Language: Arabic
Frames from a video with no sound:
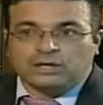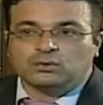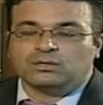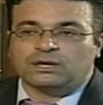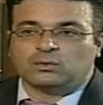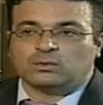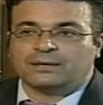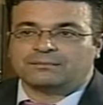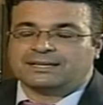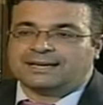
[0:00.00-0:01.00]
ضروره هو
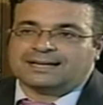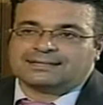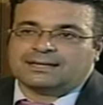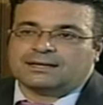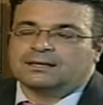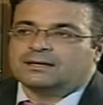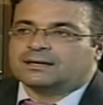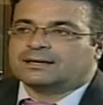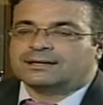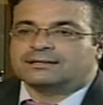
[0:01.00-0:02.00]
يمكن لحتى
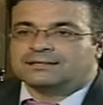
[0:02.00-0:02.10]
آه،